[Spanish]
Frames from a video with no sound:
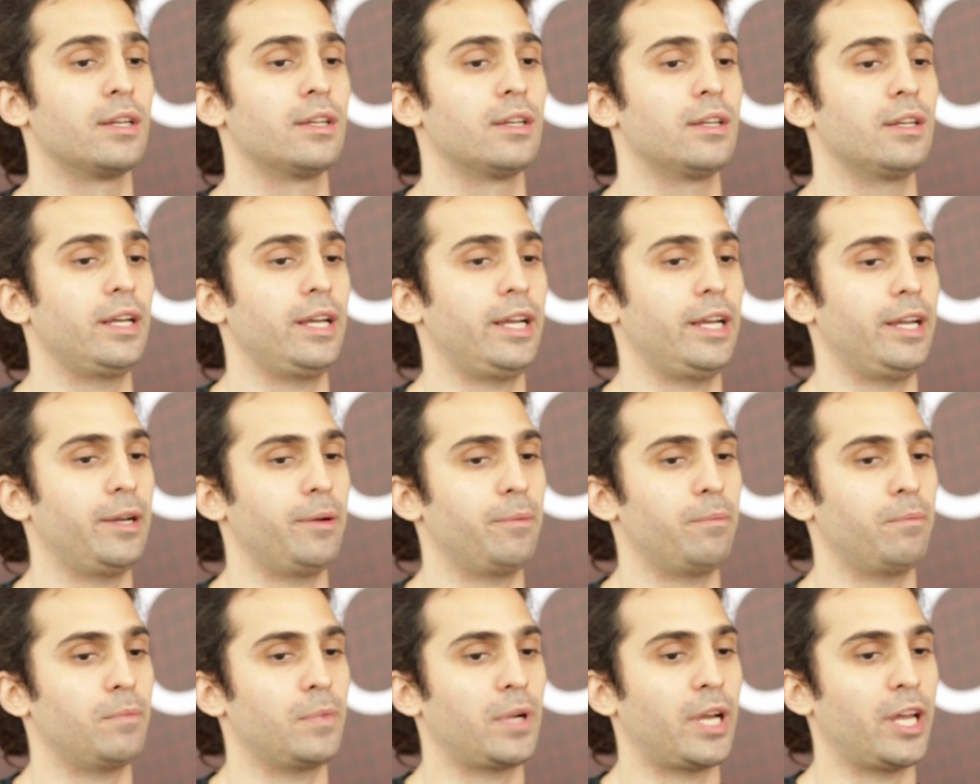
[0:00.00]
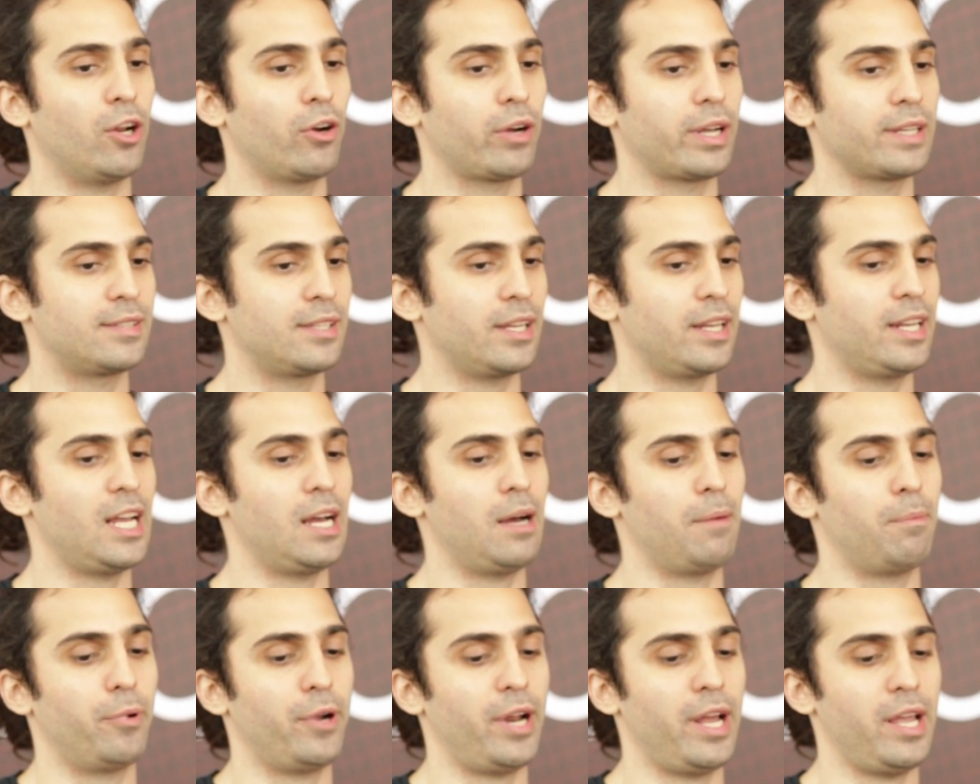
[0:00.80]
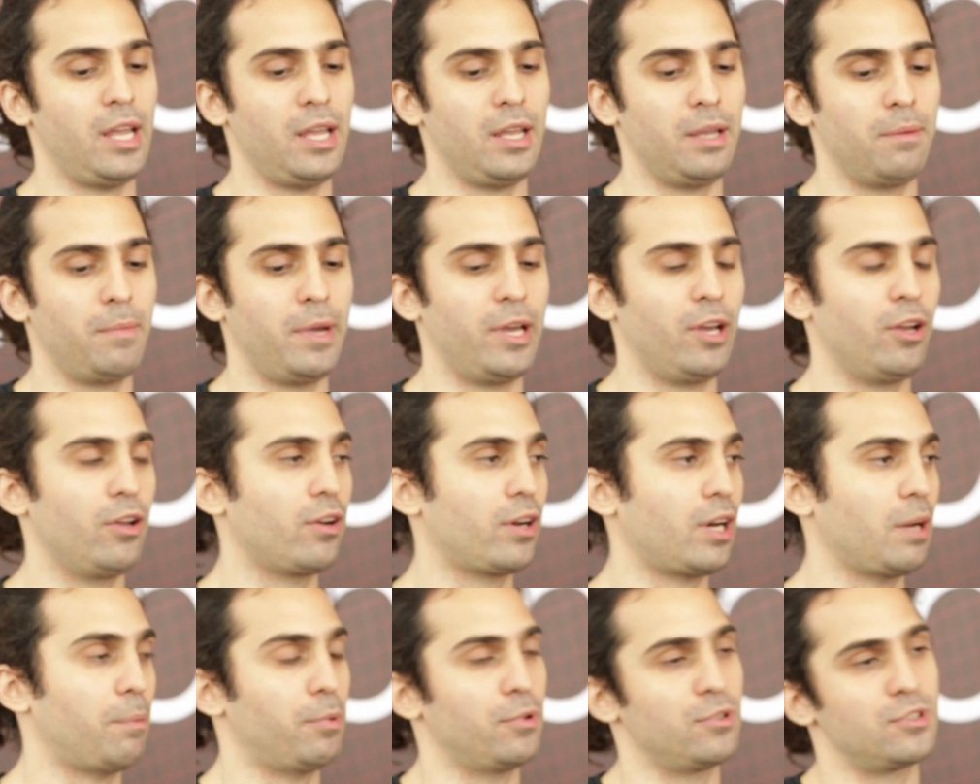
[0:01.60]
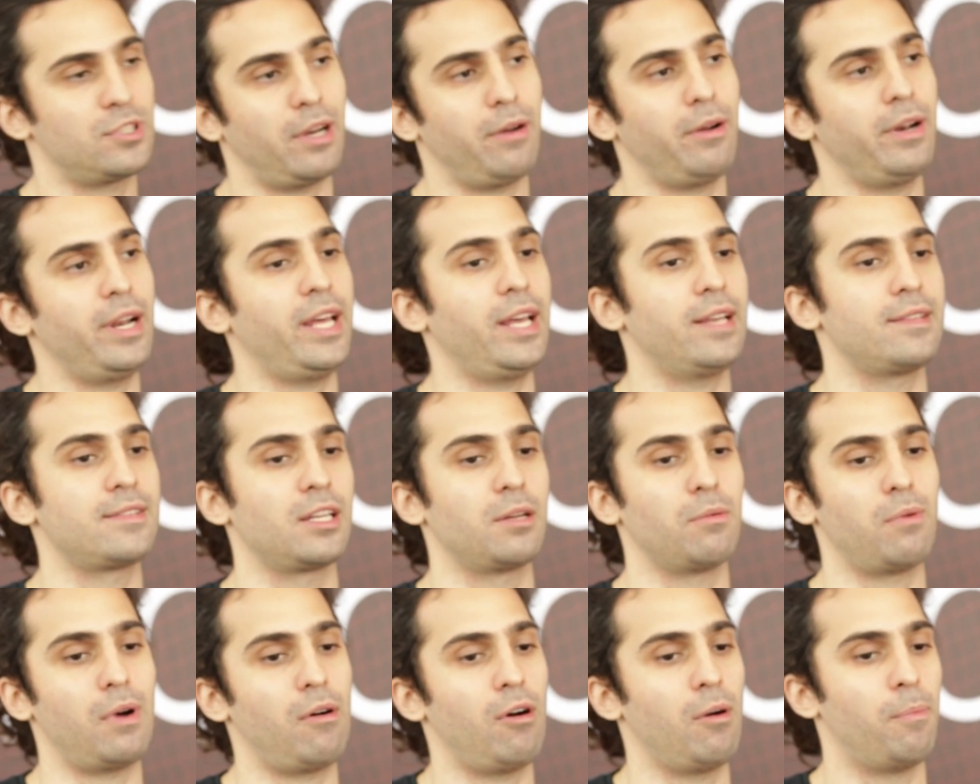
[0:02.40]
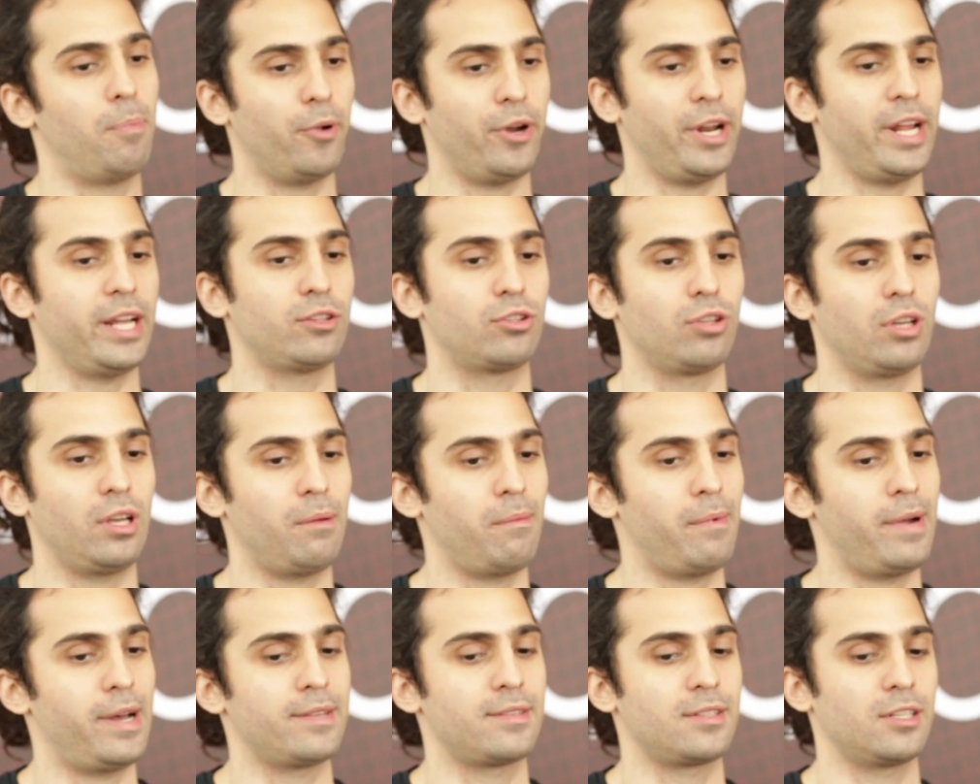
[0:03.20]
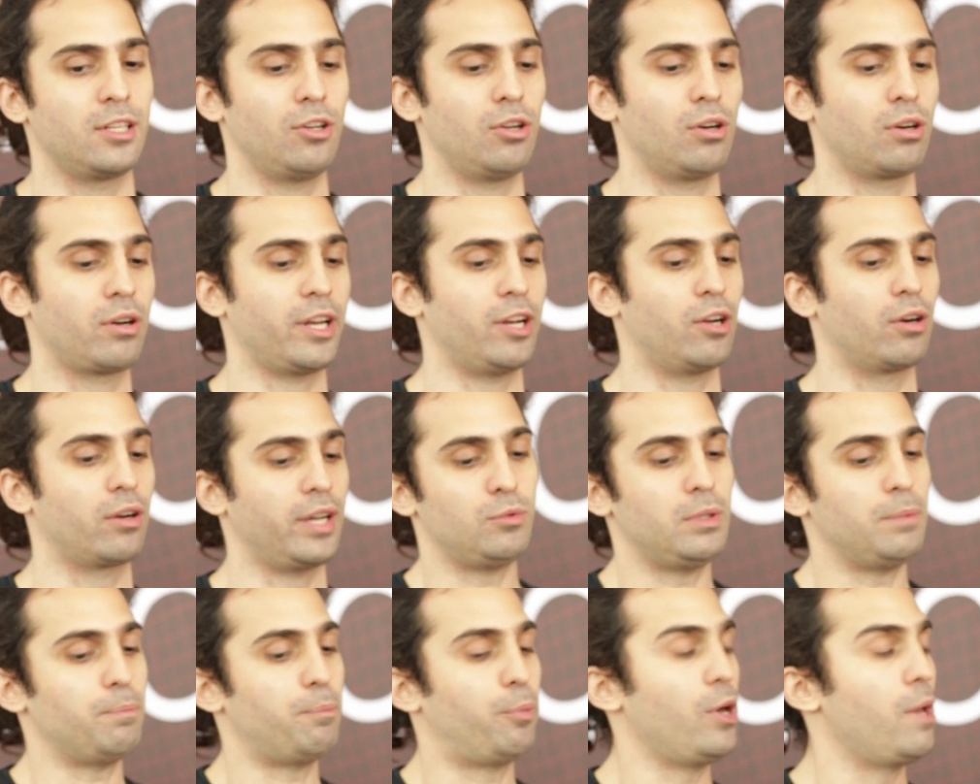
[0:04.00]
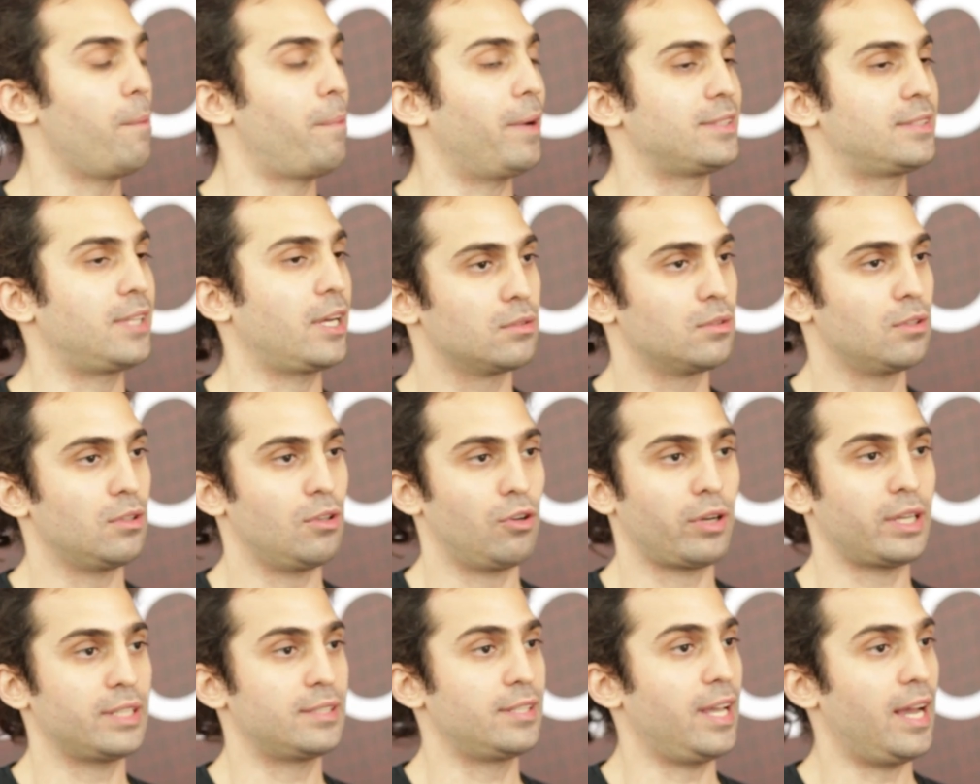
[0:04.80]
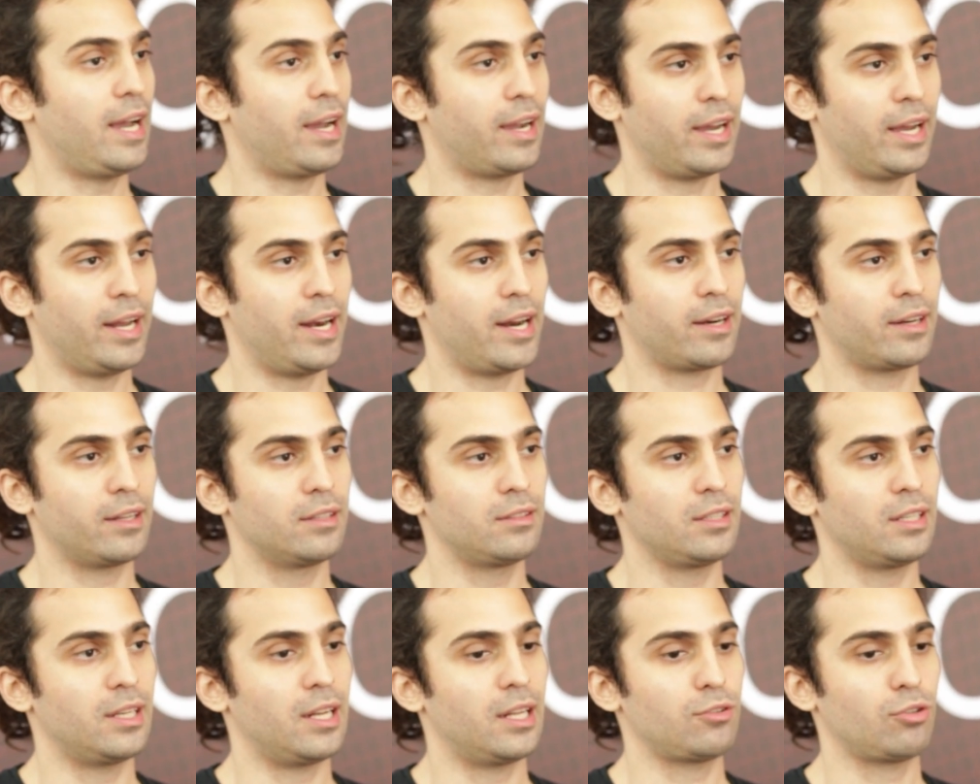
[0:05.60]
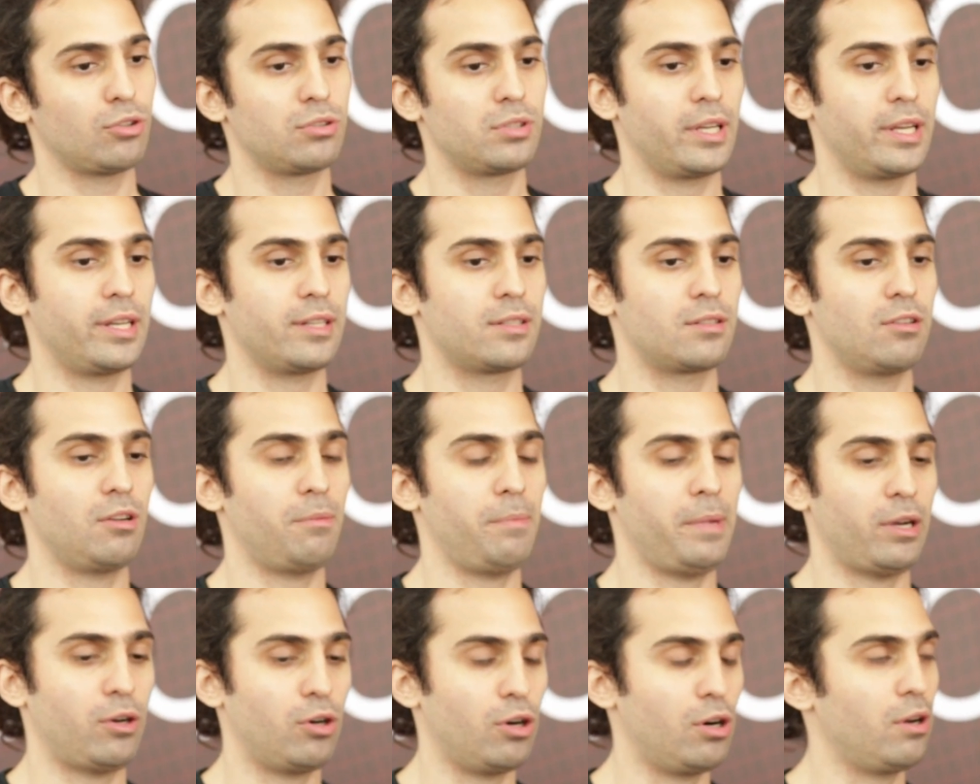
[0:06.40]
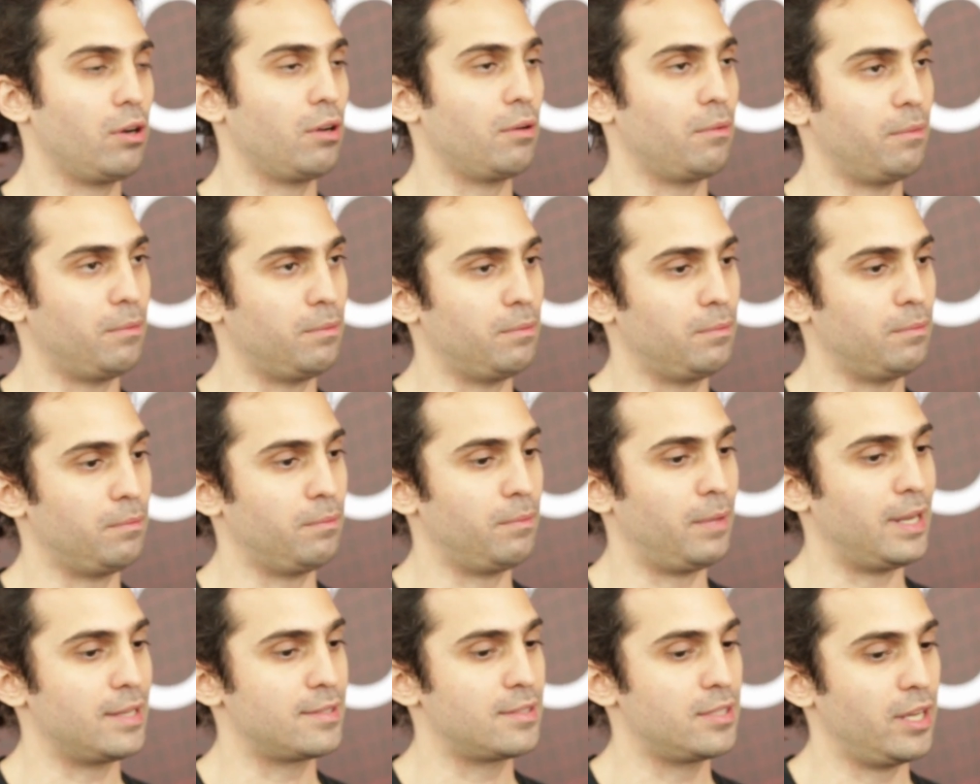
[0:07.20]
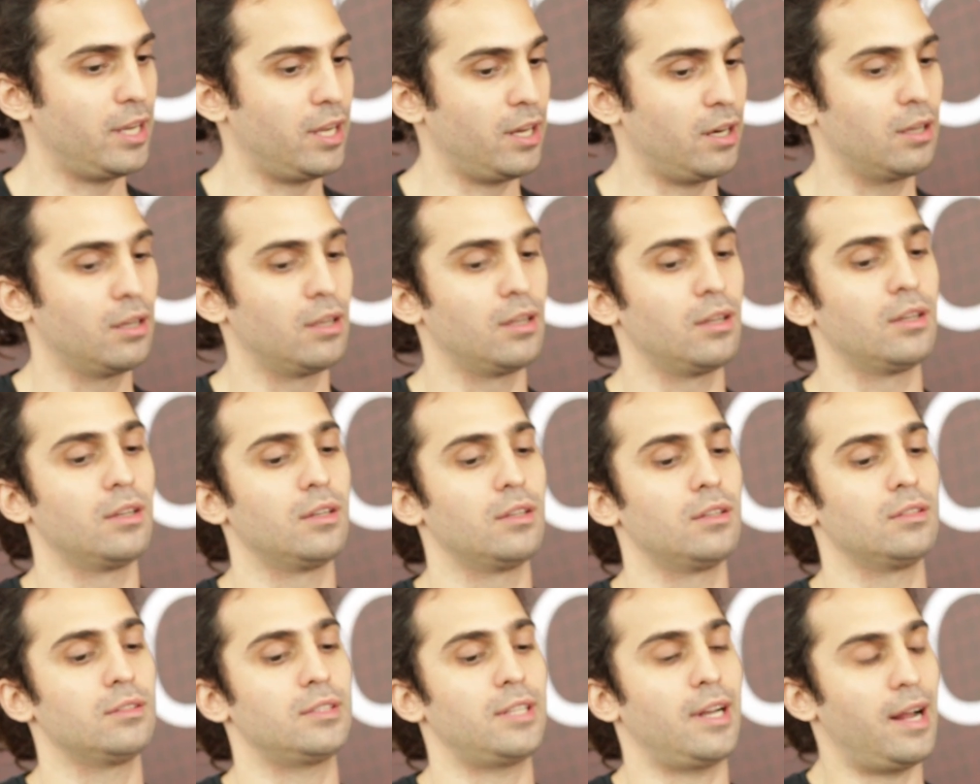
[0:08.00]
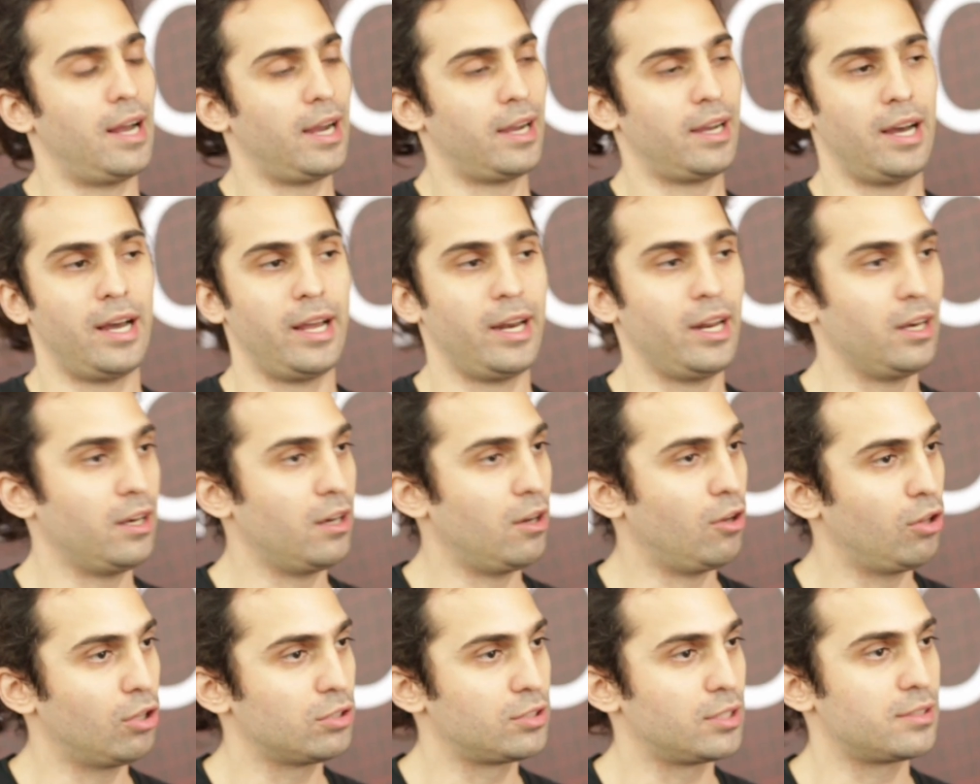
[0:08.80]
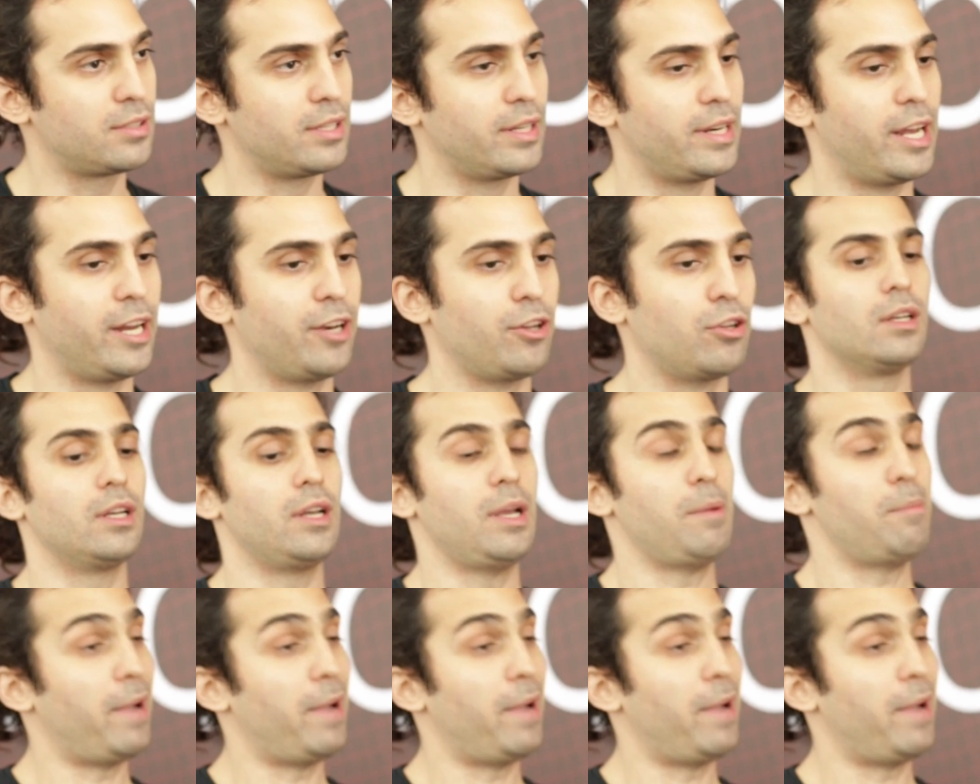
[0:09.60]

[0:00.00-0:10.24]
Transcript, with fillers: Em, creo que sería por ahí medio irresponsable decir vamos por esto y demás, sino creo que puede pasar lo que sea acá en Argentina. Entonces lo mejor va a ser trabajar en los dos escenarios.